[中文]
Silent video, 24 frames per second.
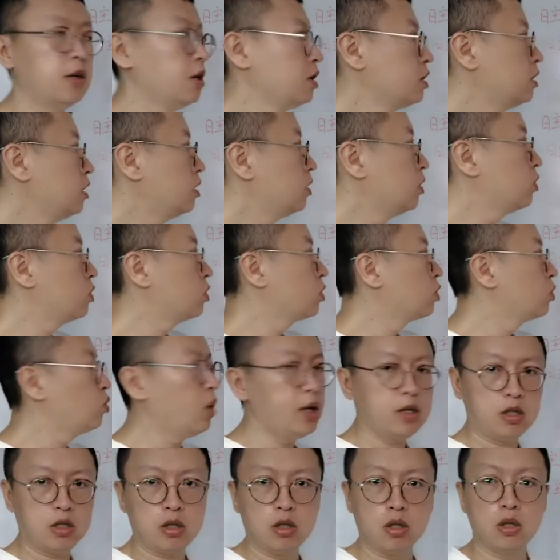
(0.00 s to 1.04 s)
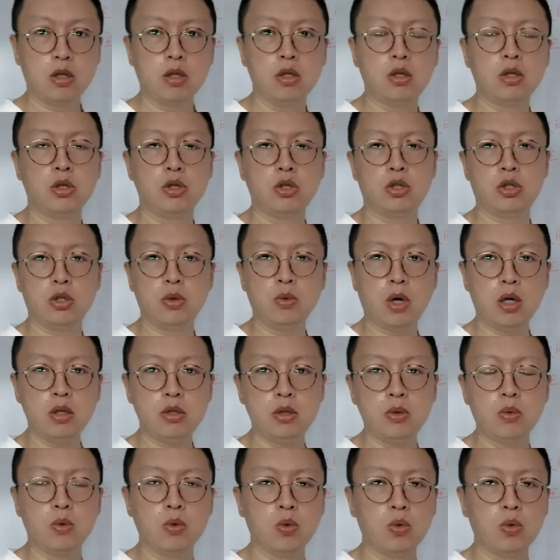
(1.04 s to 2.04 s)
这个官是喜用还是忌用，